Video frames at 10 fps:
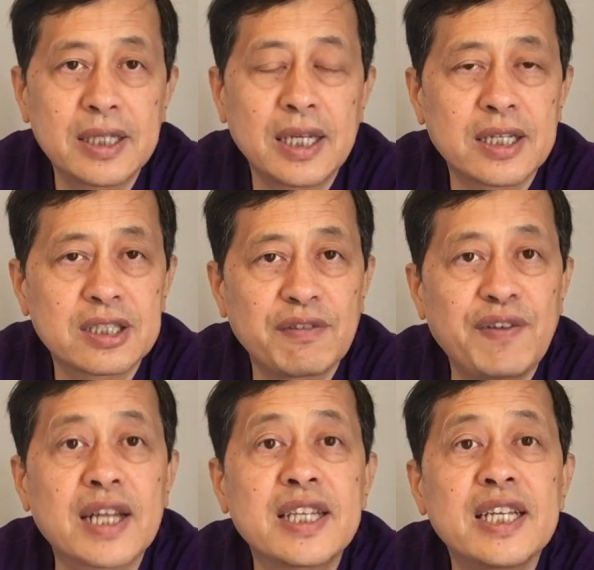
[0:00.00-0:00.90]
那个是
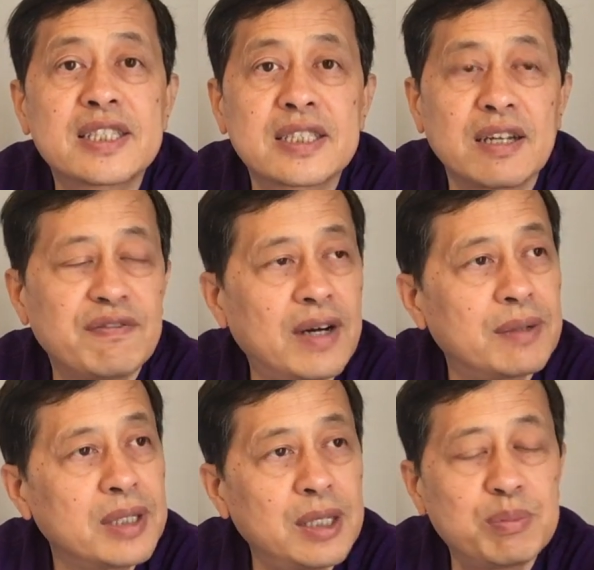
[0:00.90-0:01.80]
防内资的，
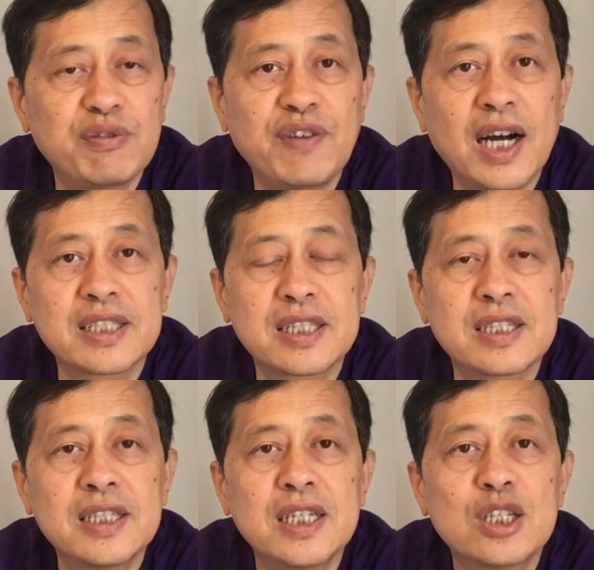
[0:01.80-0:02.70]
防内部发
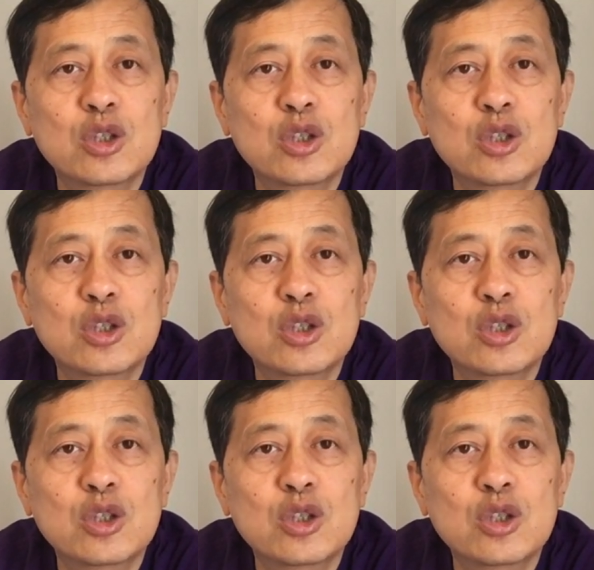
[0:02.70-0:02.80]
生